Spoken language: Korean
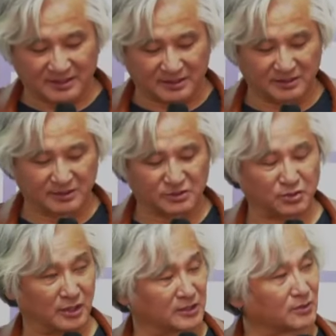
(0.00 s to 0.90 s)
그
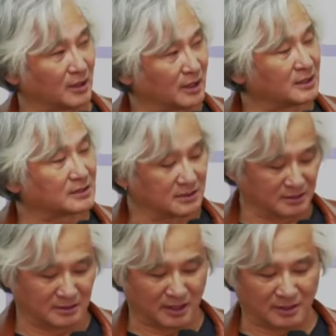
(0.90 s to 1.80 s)
소란과 그
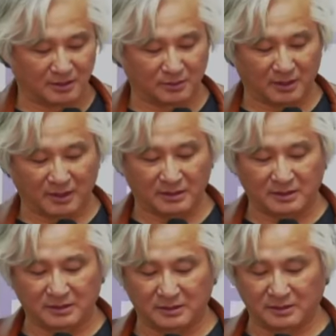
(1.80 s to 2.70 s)
난리와
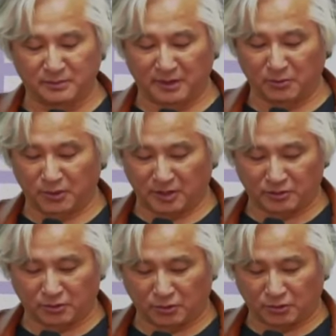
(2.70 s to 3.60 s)
그 음의
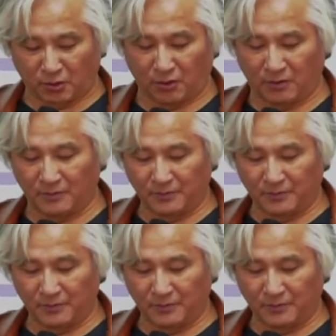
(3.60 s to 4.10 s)
모략을 뚫고